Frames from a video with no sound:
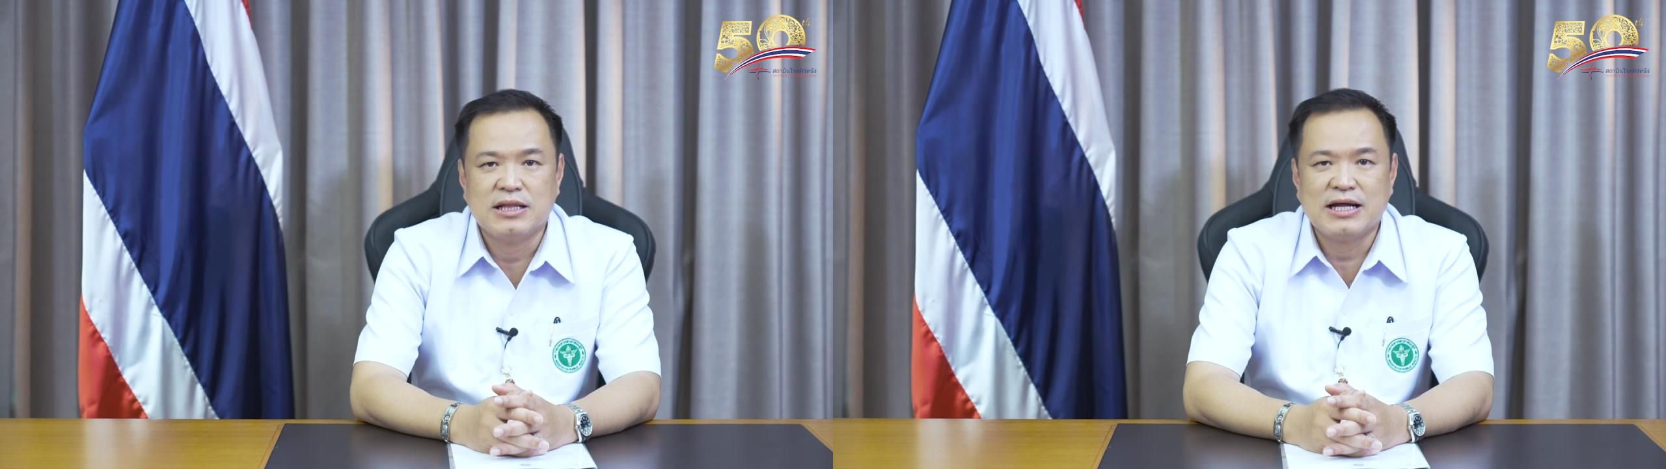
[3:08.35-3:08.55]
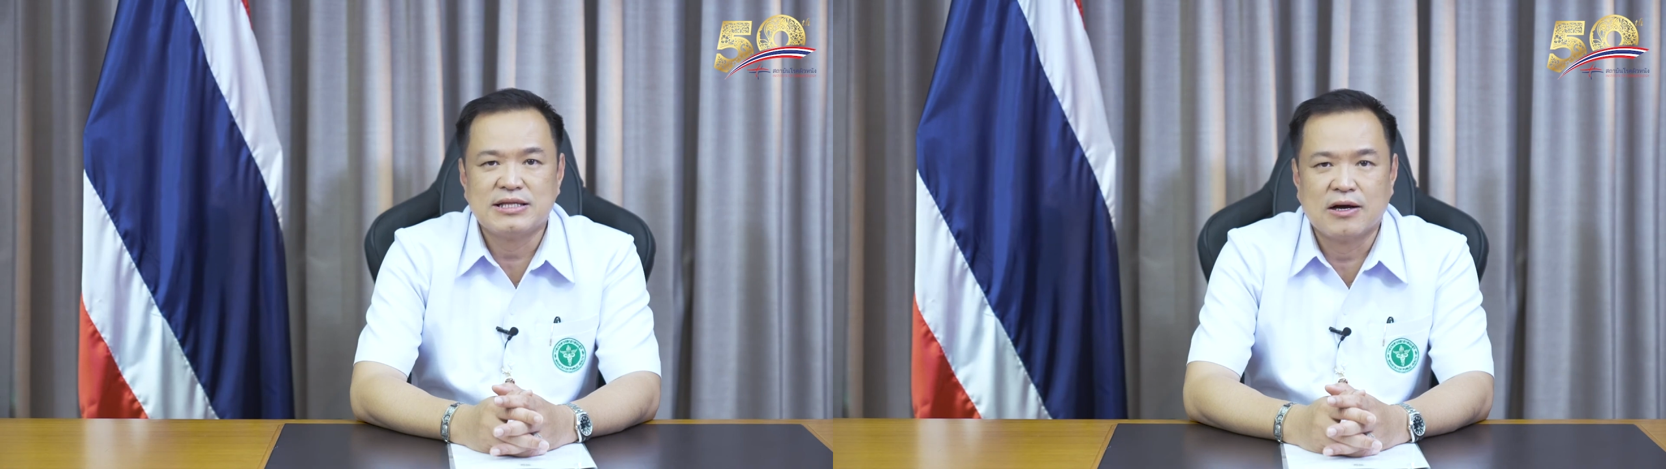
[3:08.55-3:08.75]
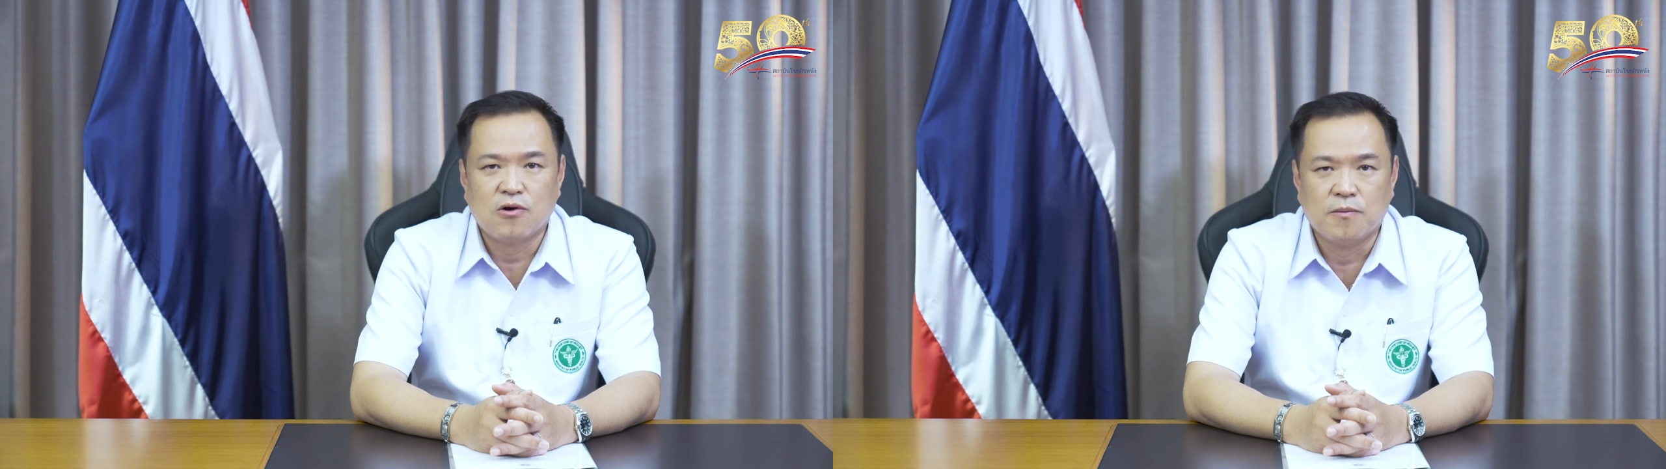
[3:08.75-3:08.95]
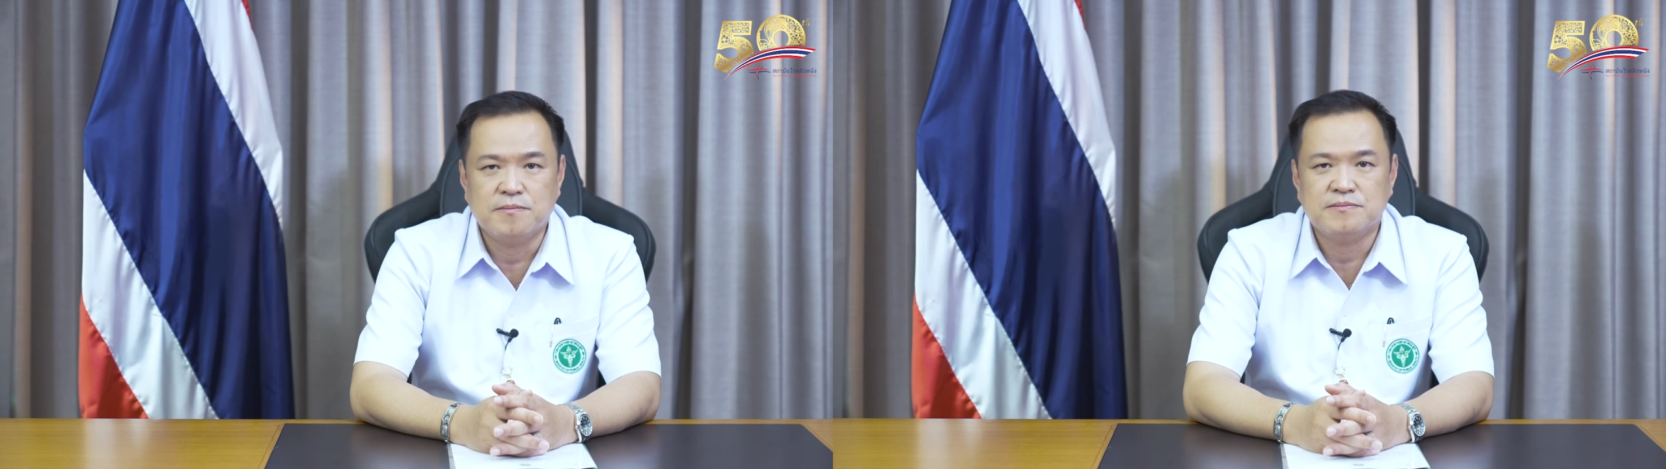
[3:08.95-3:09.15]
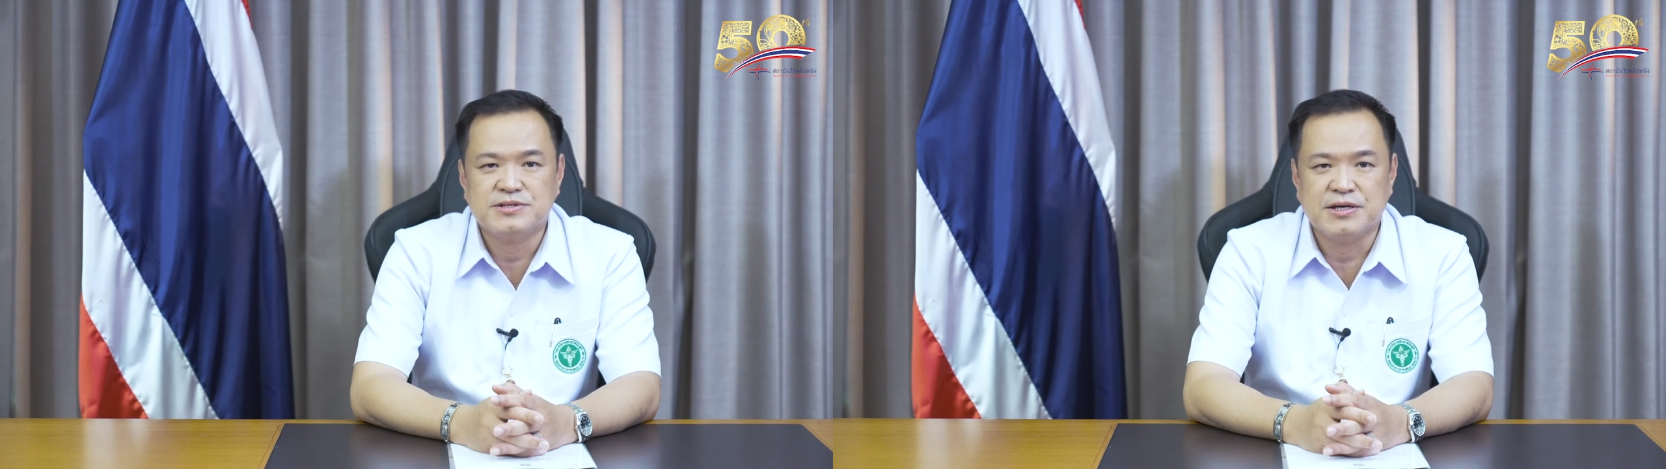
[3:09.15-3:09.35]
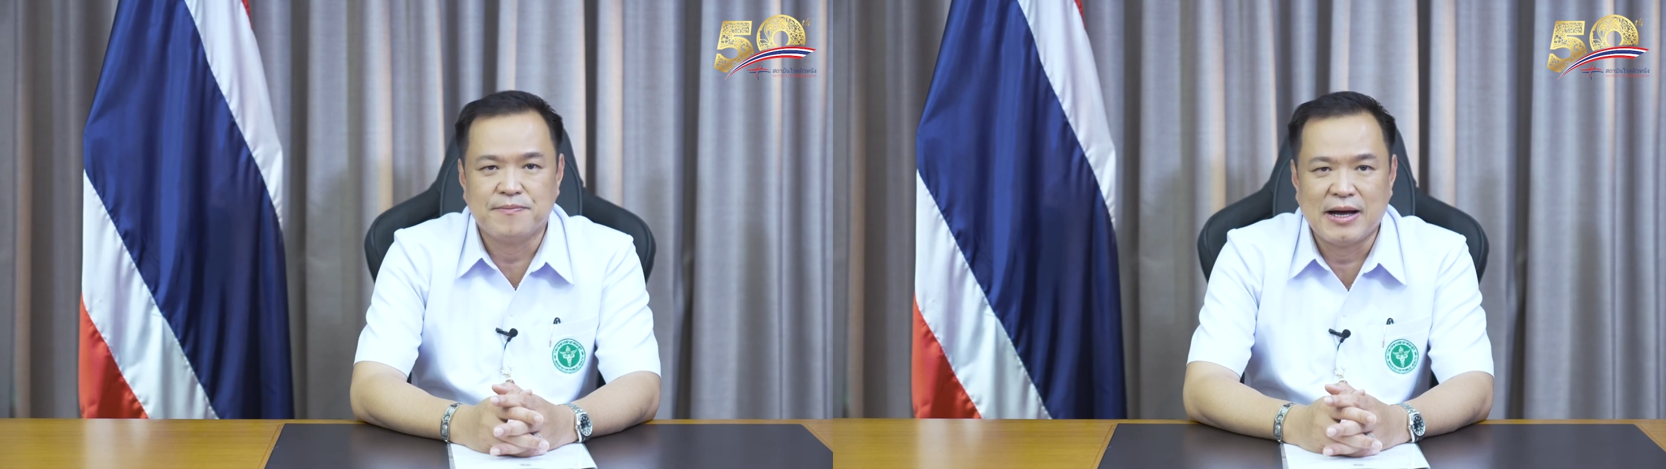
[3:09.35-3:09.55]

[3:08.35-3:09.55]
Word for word: และสังคมสืบ